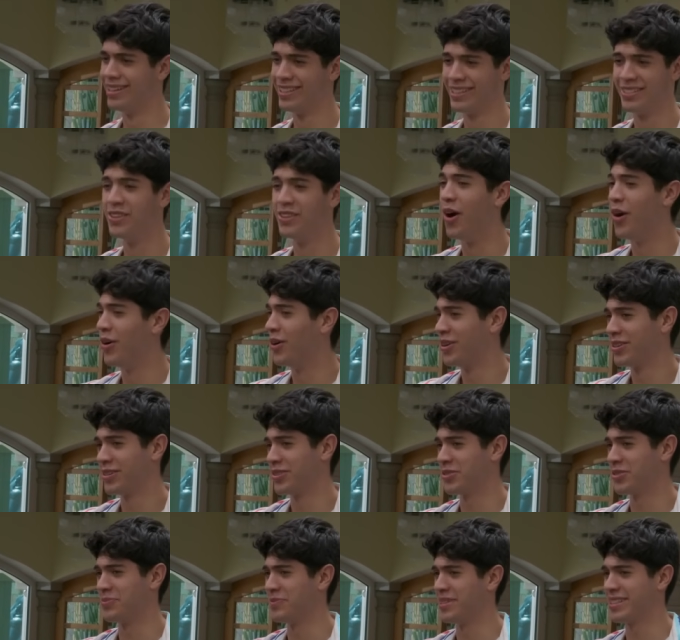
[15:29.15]
No,
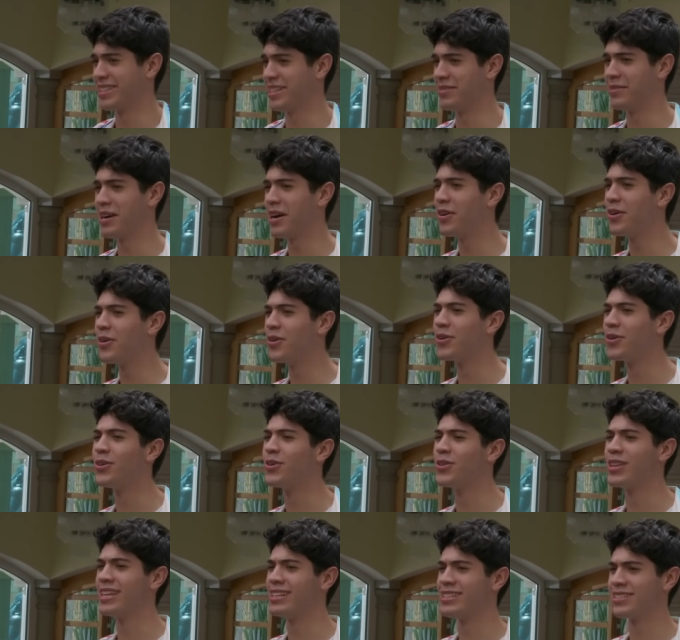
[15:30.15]
con mi trabajo
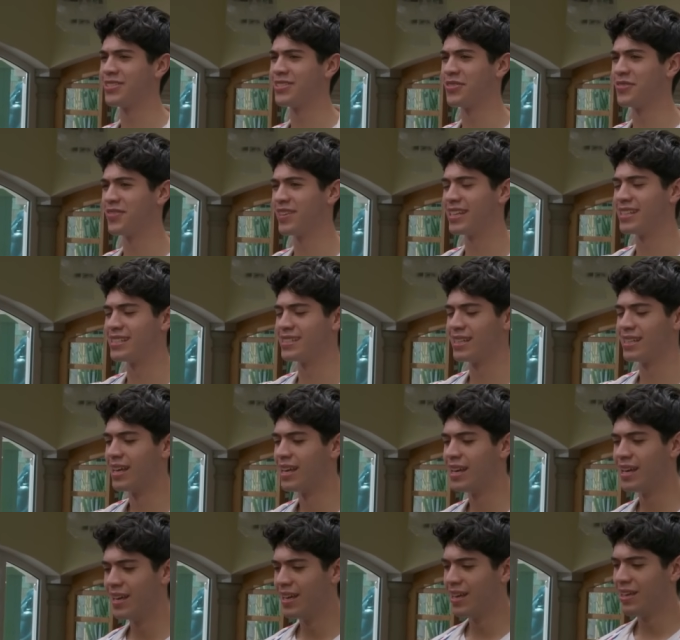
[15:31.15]
Godín soy feliz.
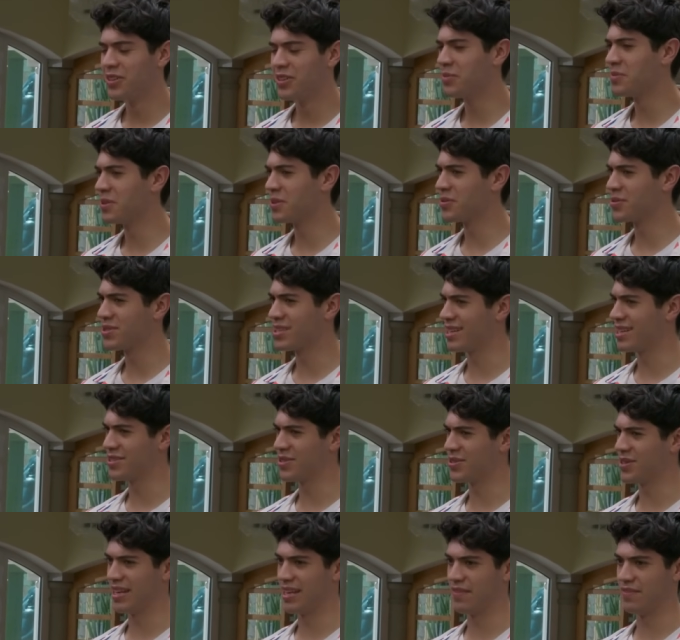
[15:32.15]
No me gusta eso de la